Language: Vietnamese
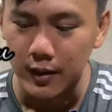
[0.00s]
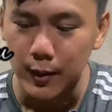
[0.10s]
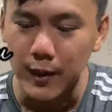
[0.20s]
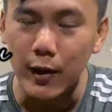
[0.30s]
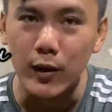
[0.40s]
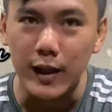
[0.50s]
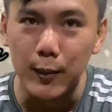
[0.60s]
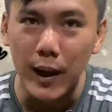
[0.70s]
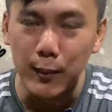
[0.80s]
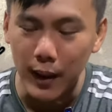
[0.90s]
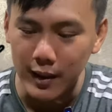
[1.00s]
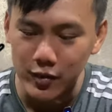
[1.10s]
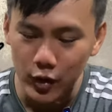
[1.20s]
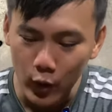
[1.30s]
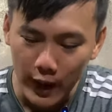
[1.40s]
Tiếp theo là cây mai mã
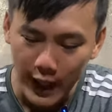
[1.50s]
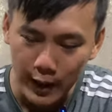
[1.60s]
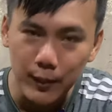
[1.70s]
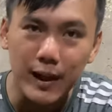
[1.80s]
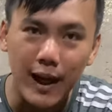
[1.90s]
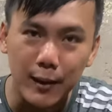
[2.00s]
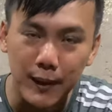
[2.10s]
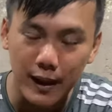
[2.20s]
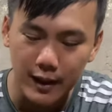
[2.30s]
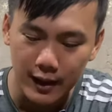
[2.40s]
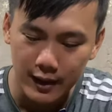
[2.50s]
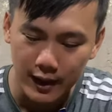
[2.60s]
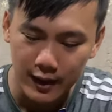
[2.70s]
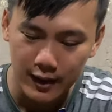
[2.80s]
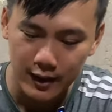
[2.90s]
số hai mươi hai B nha anh
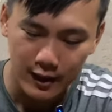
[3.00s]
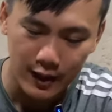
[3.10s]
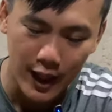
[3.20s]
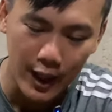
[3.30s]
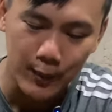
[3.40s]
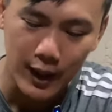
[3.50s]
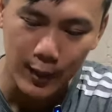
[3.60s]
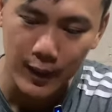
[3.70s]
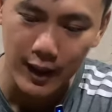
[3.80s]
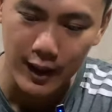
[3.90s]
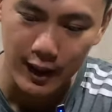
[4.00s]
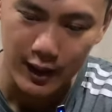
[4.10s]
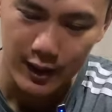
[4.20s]
chị. hai mươi hai B nha.